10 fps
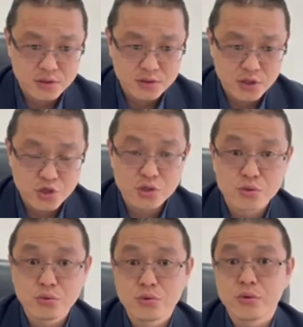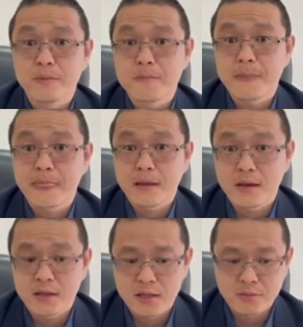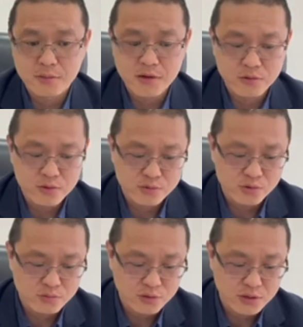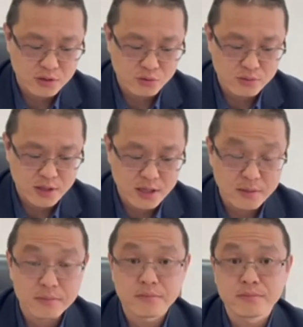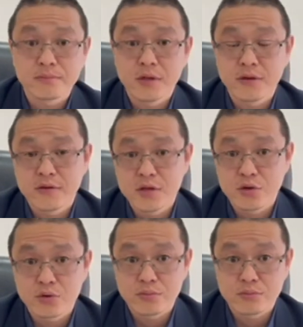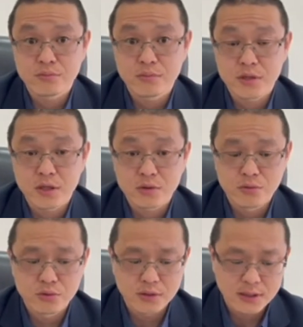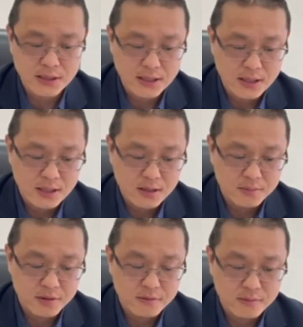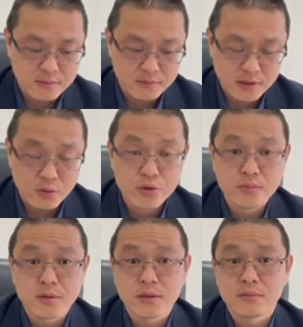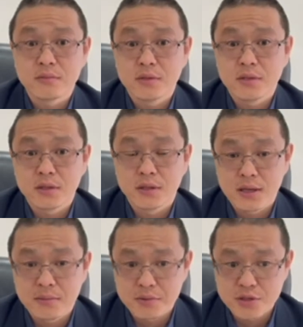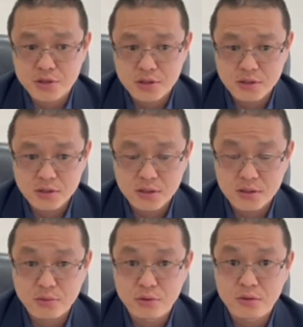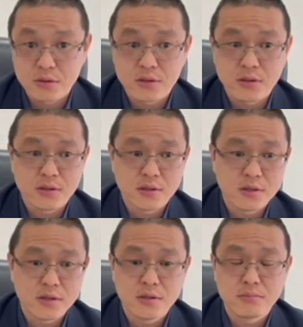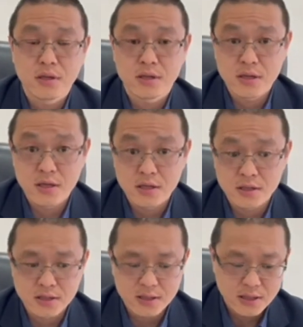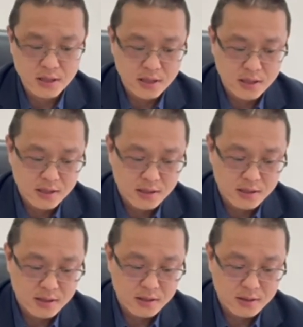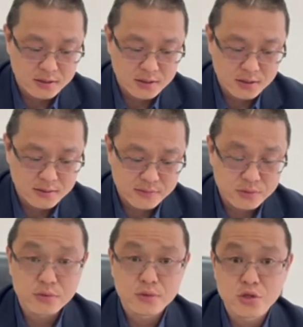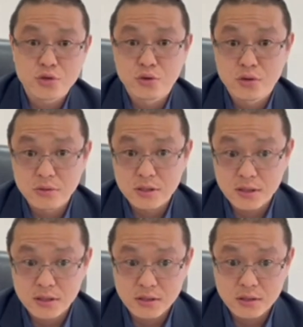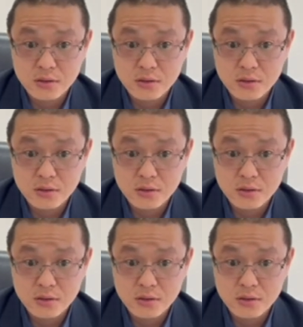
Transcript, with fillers: Зачастую, когда мы проводим субботники, убираем, ликвидируем эти отходы, Находим там и лампочки отработанные, и батарейки. Э, это все тяжелые металлы.